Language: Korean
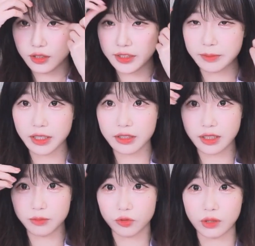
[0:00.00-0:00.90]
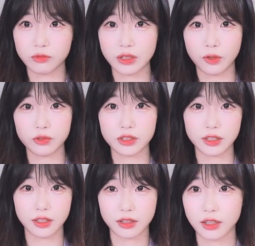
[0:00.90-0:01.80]
지방이 닮은 괴물
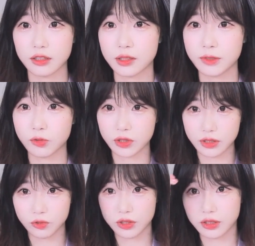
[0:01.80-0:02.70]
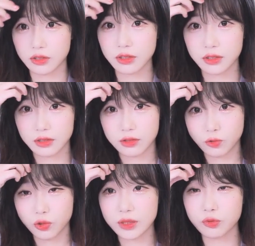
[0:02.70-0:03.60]
나오는데 걔 이름이 우기우기일걸?
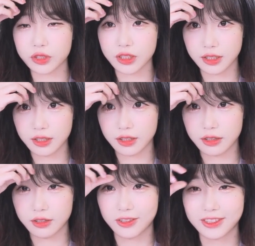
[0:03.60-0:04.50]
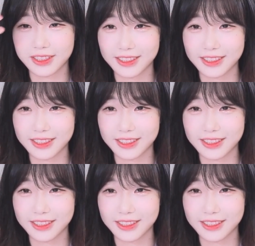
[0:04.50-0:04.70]
우기부기인가? 약간 이런